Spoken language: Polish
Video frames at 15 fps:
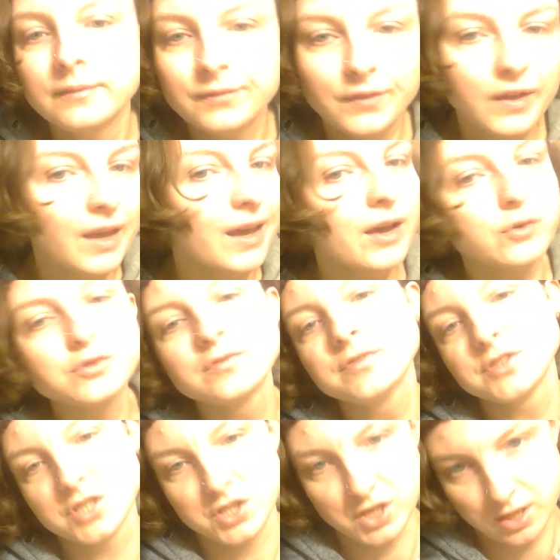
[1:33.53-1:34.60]
Nie,
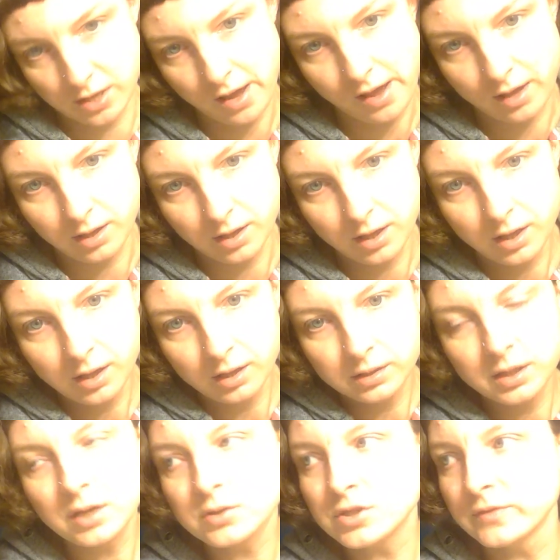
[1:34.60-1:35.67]
oczywiście, że nie.
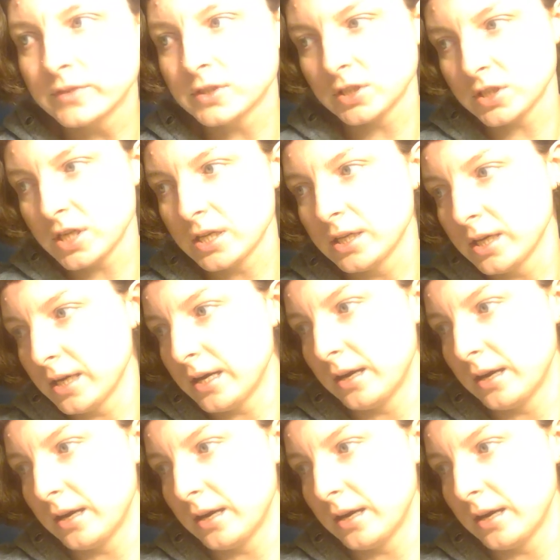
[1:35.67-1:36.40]
Nie, oczywiście, że nie.